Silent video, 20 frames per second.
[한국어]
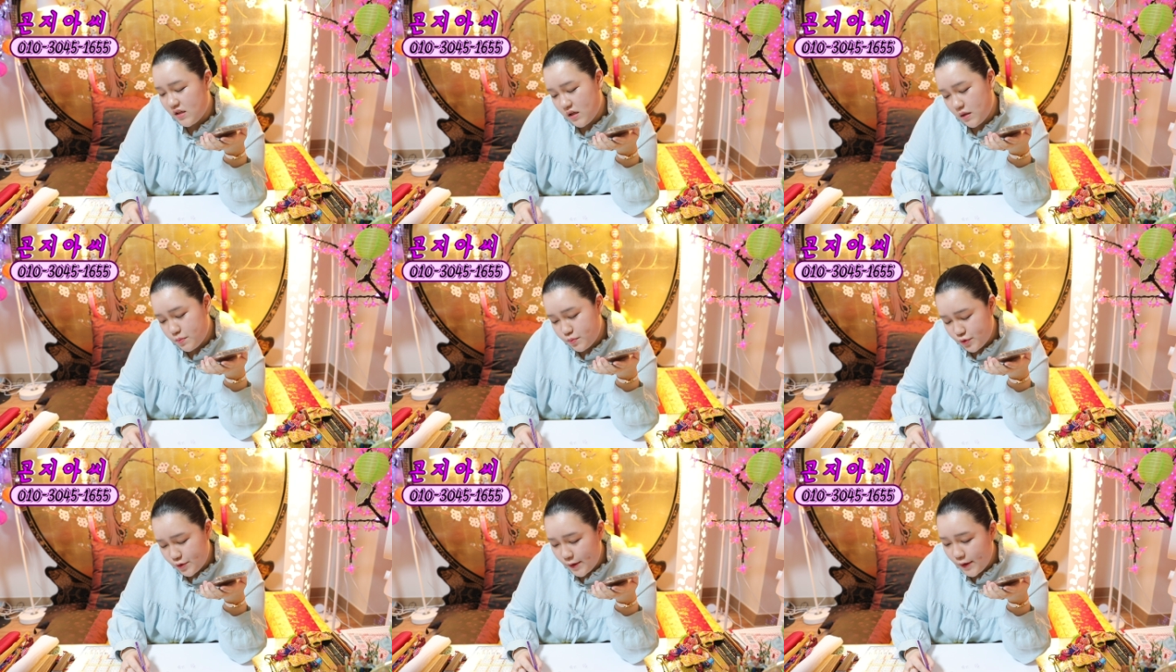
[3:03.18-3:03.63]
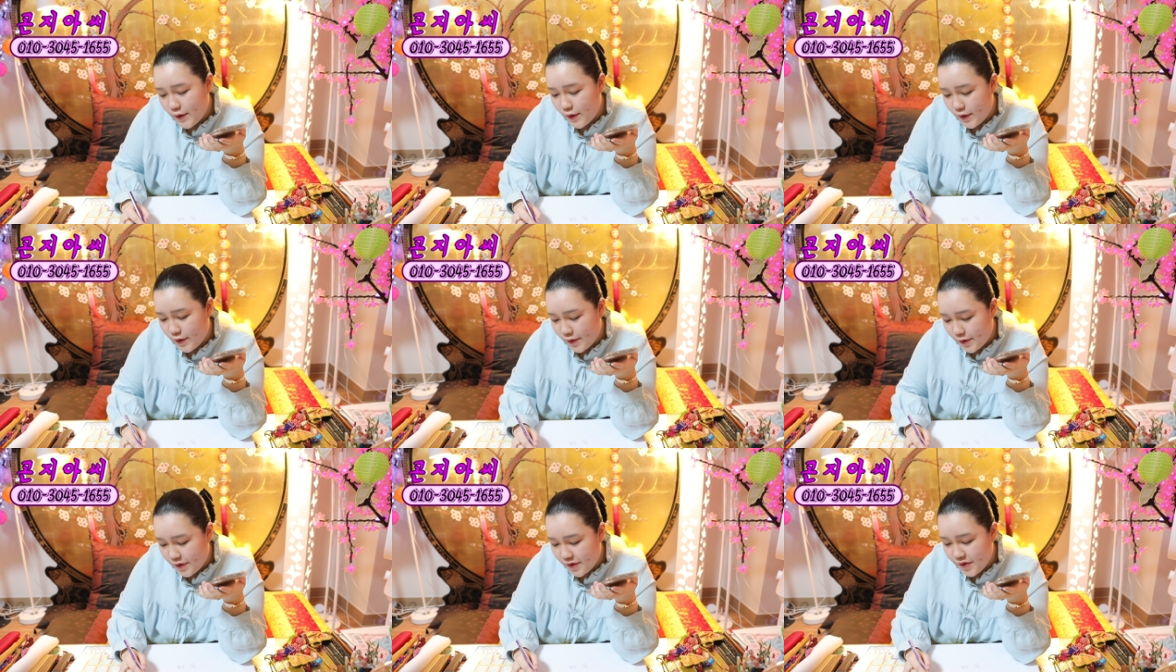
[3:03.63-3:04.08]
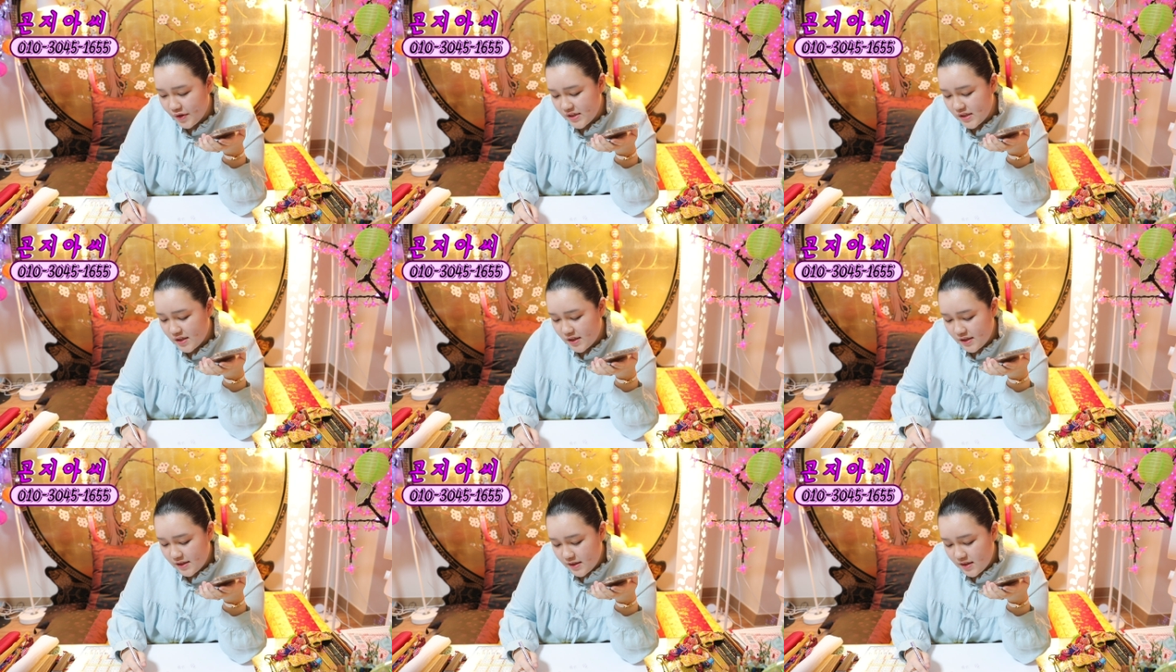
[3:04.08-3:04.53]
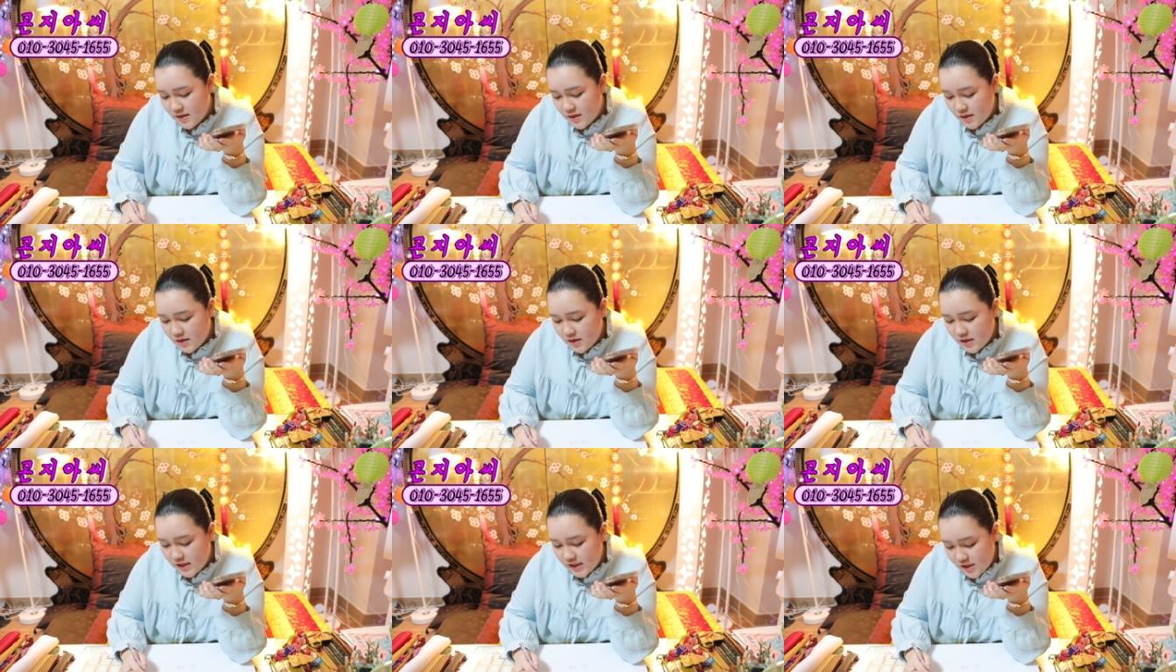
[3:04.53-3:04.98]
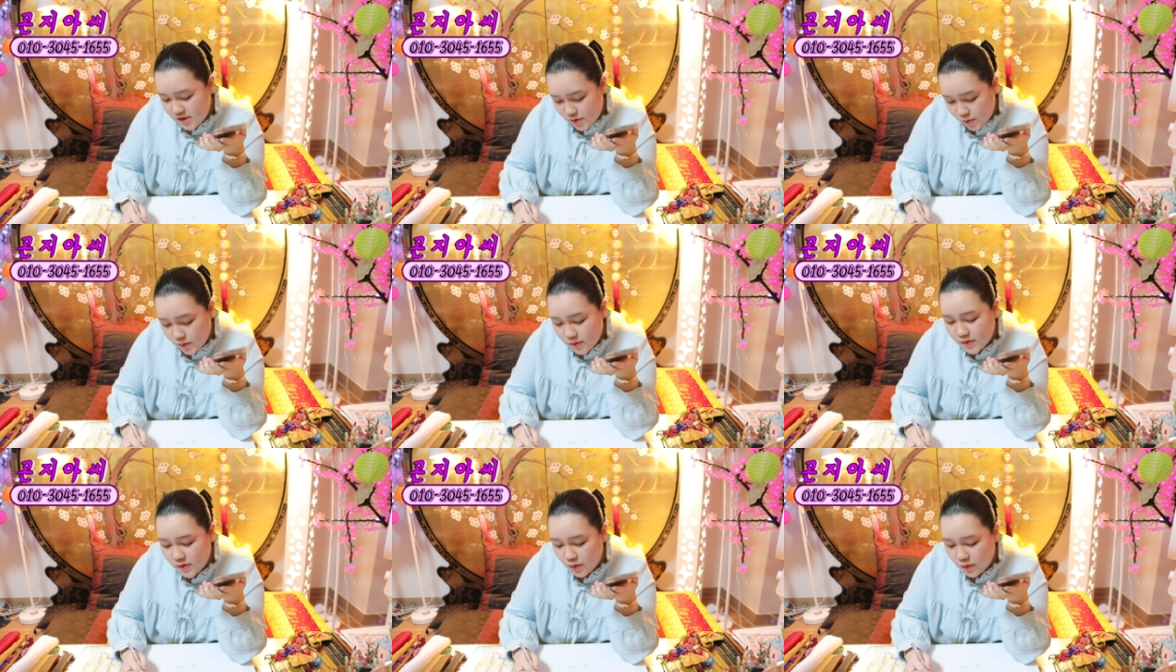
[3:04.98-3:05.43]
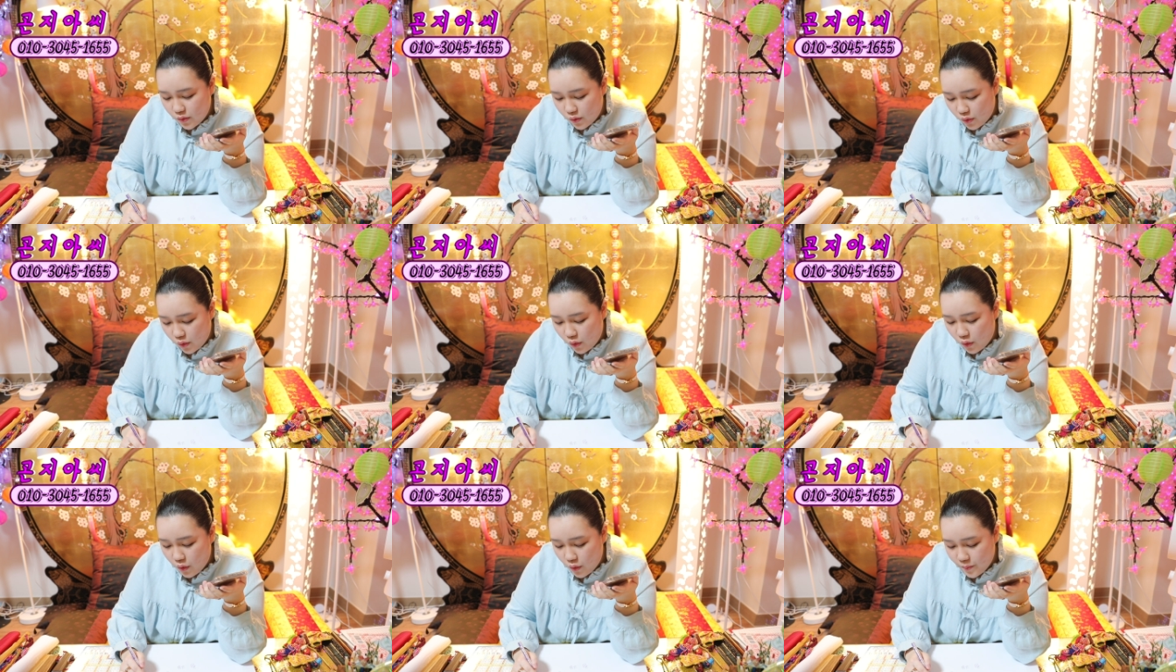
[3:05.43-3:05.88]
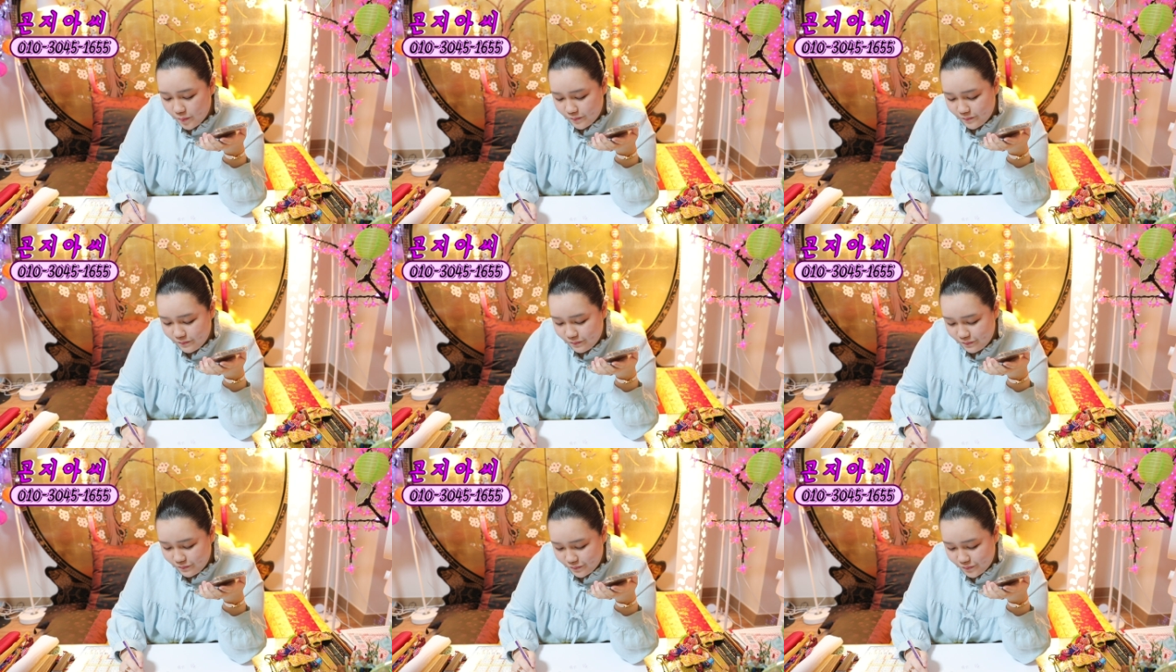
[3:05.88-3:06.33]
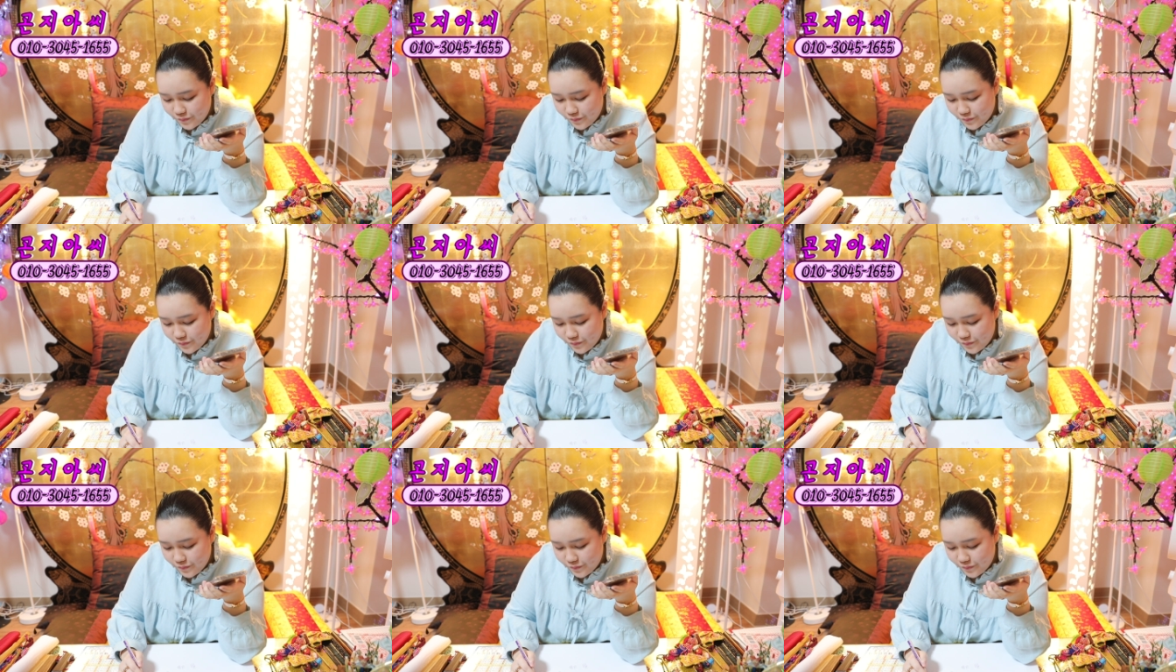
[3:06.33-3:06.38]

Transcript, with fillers: 돼야 풀려요 네. 일도 그렇고 음...